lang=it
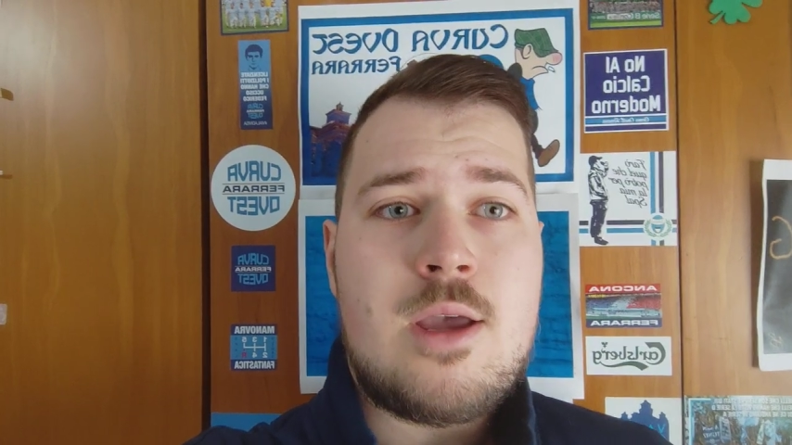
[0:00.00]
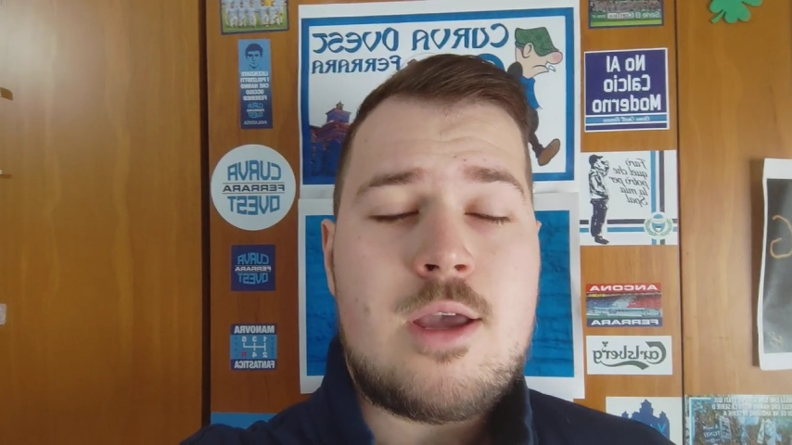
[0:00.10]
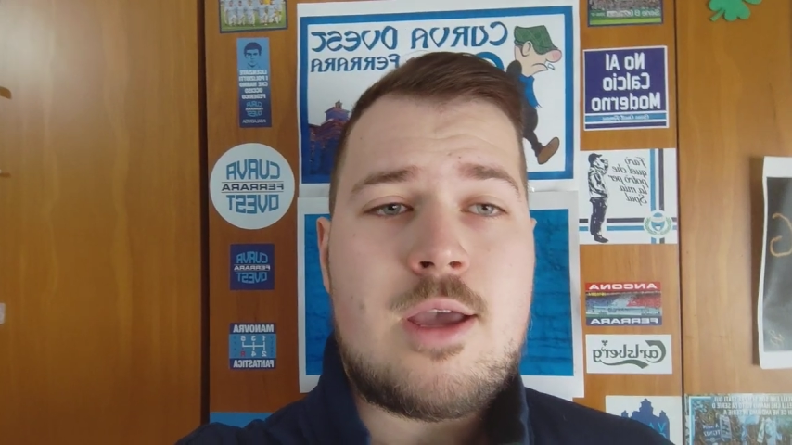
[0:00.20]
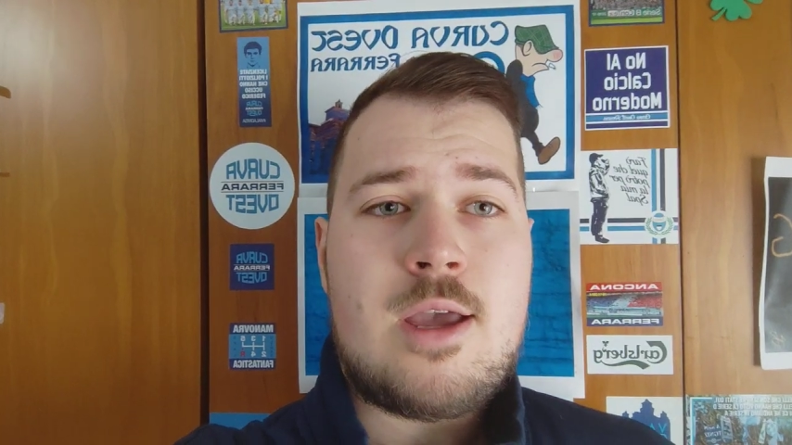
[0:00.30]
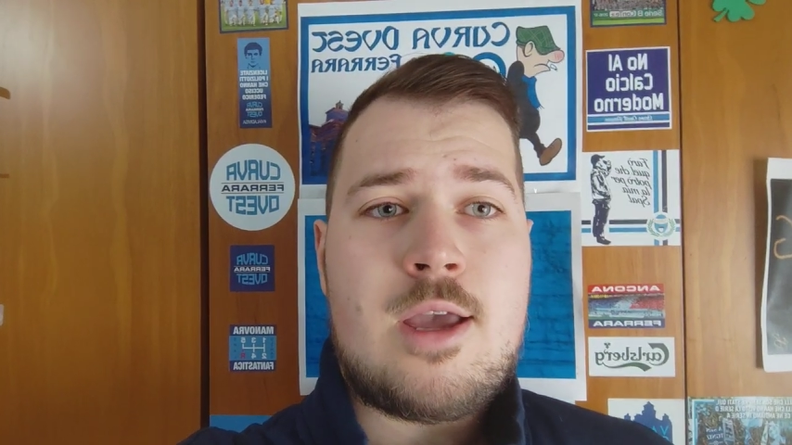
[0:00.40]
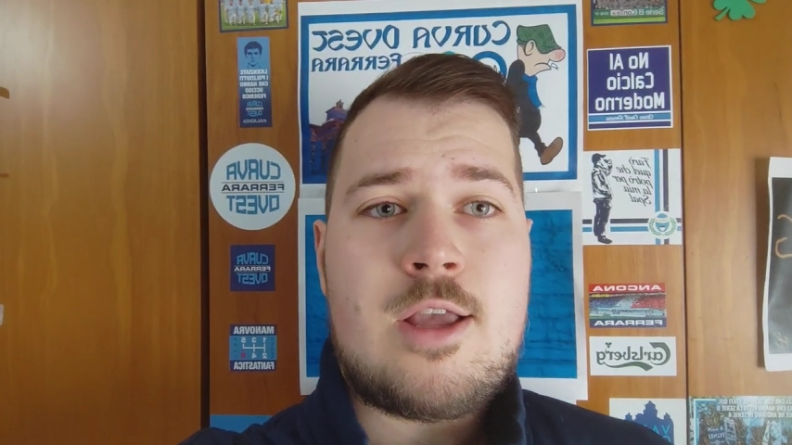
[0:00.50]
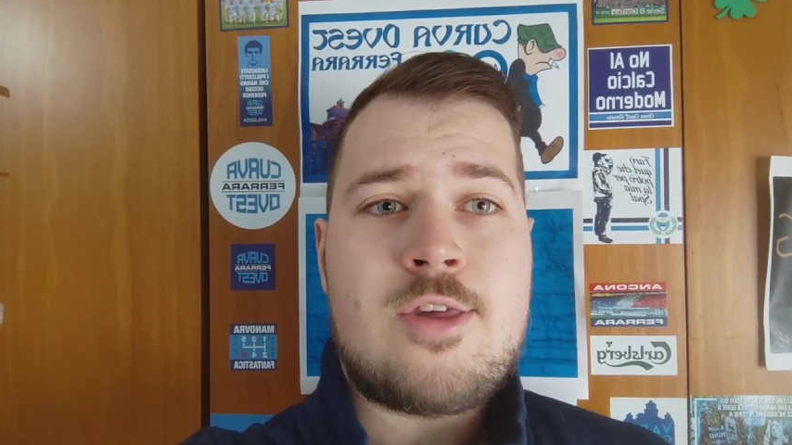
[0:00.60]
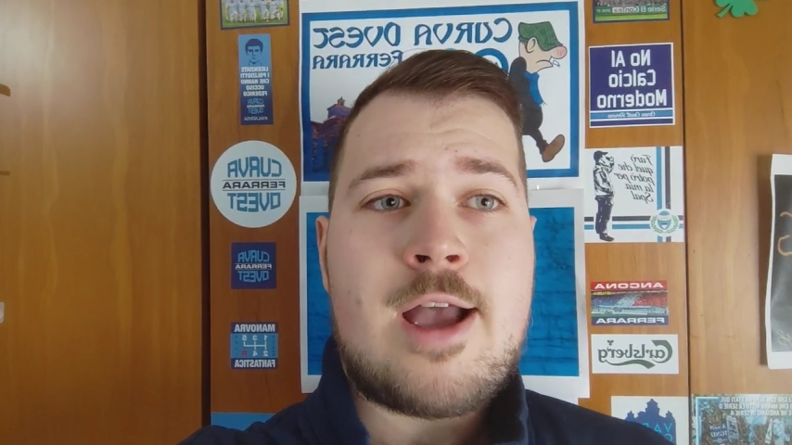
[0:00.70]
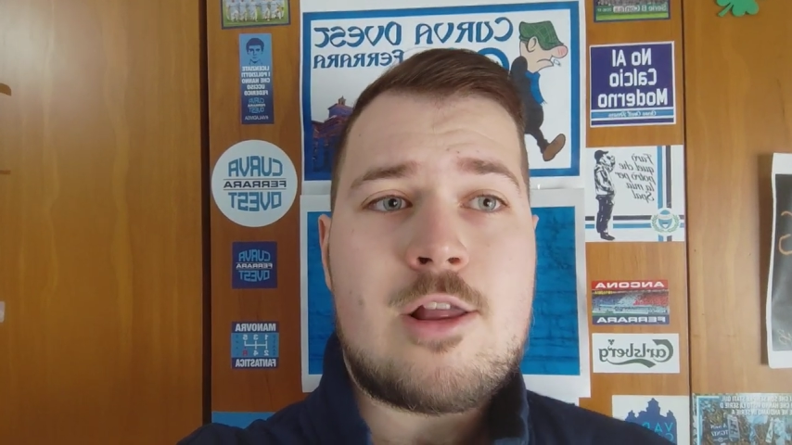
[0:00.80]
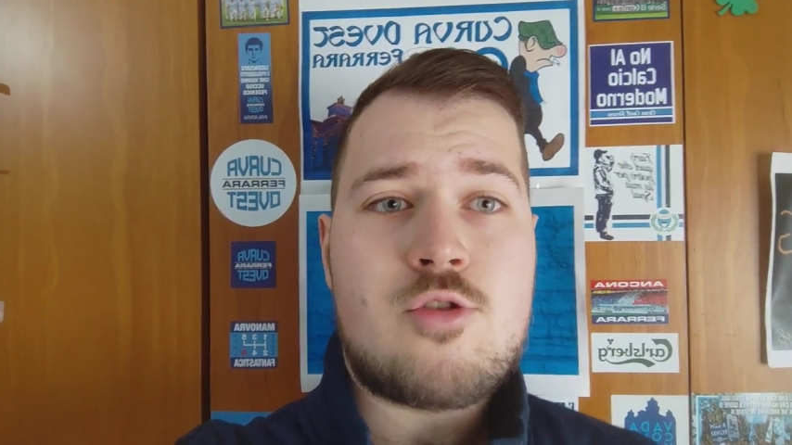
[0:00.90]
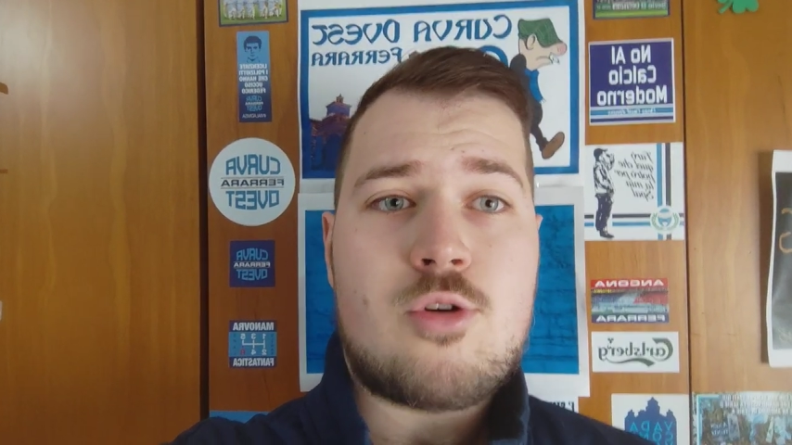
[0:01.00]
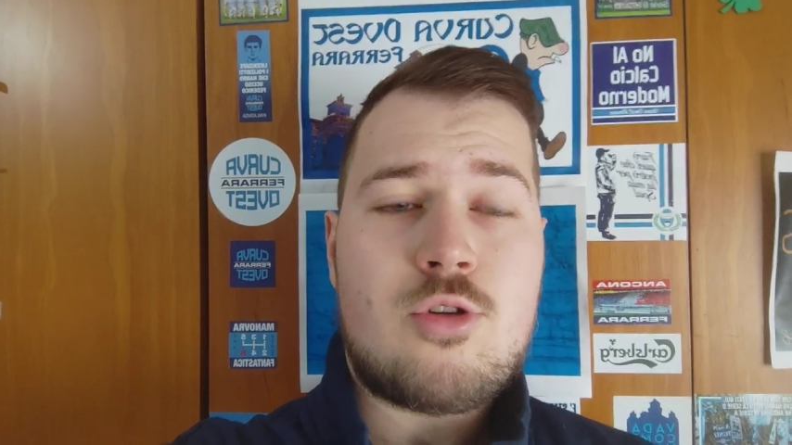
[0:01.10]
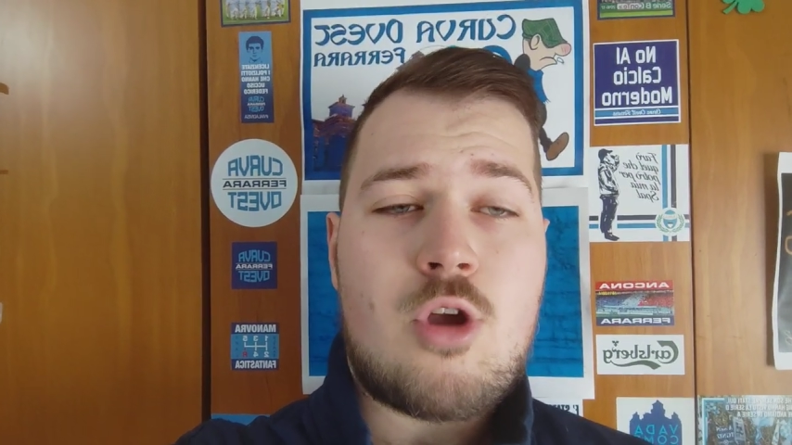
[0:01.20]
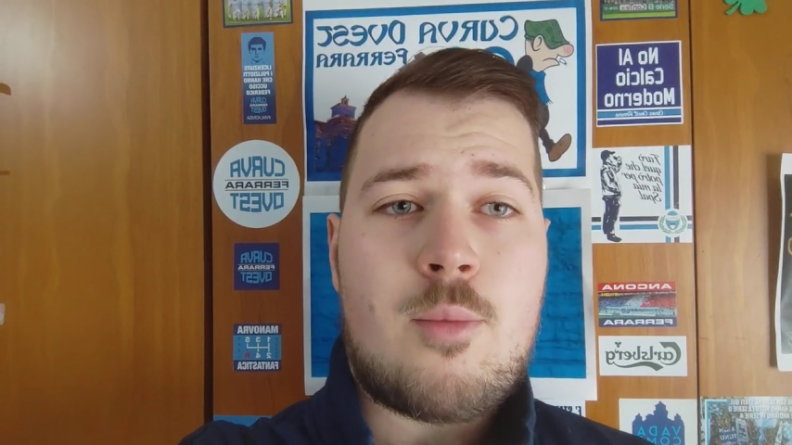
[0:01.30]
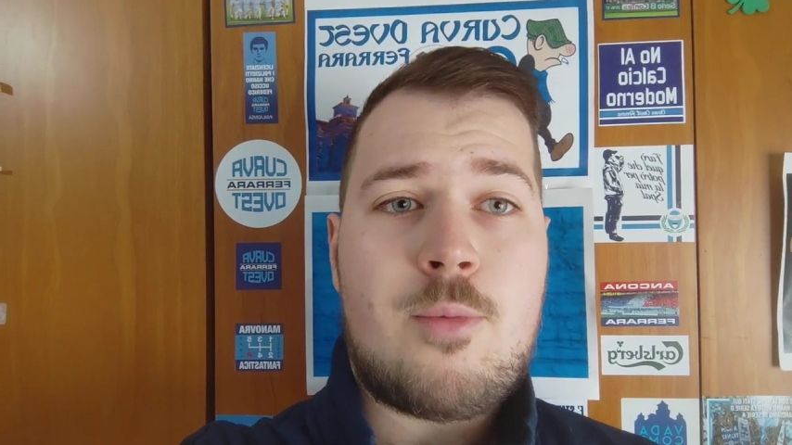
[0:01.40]
eh, già il giorno
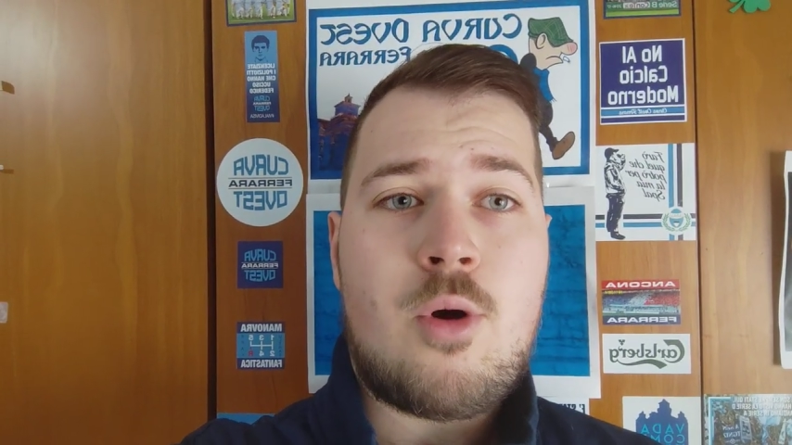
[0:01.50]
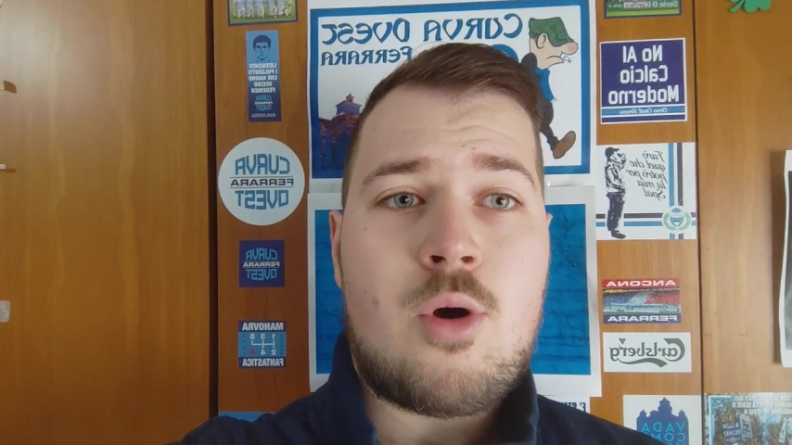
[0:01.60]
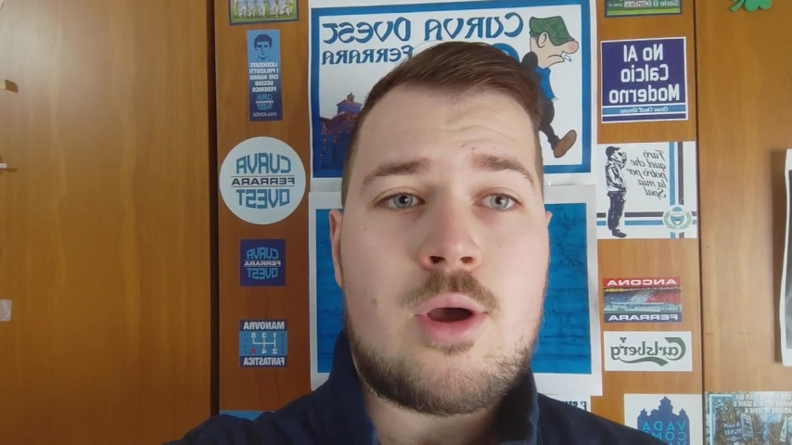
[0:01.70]
dopo